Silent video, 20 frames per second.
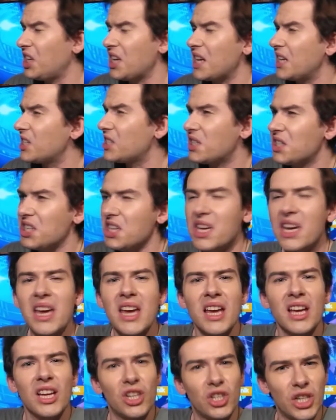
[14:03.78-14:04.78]
TLC,
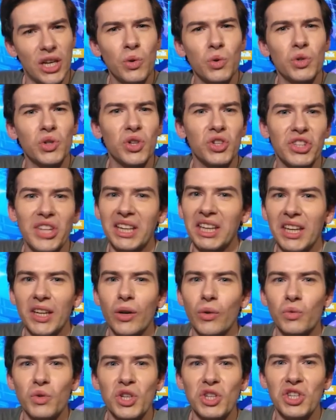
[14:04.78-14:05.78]
że już coś
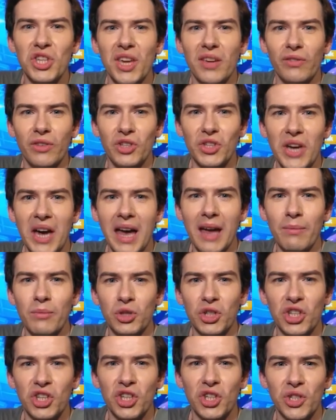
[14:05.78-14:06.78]
takiego wcześniej
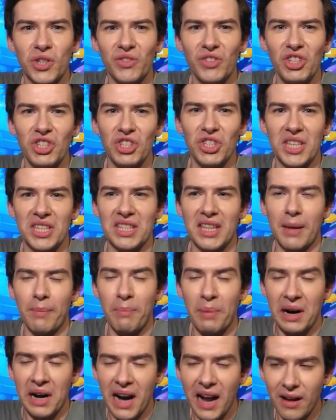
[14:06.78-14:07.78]
widziałem, że rzeczywiście z
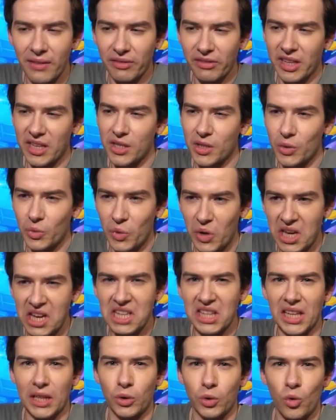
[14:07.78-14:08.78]
naprawdę
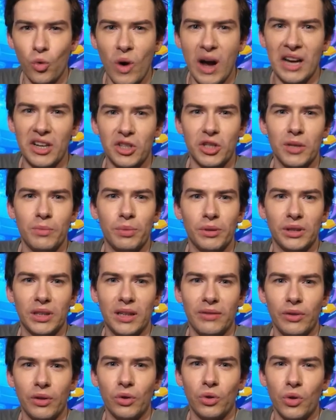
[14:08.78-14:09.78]
złych tatuaży
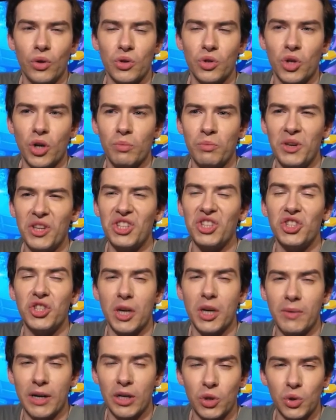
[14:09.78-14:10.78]
potrafiono zrobić
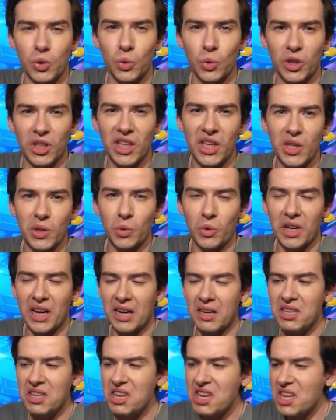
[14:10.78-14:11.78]
dzieła sztuki,
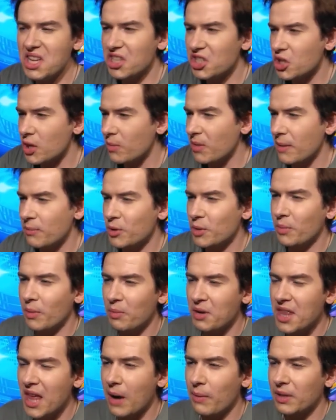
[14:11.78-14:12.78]
które niczym nie
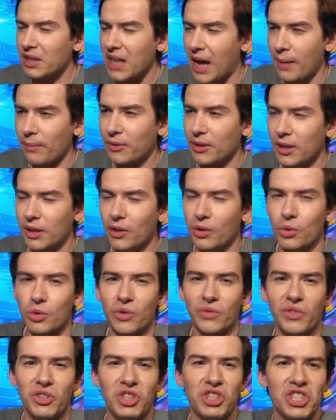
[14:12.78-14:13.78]
przypominały tamtych
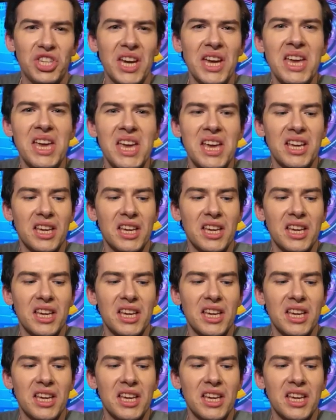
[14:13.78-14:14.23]
oczywiście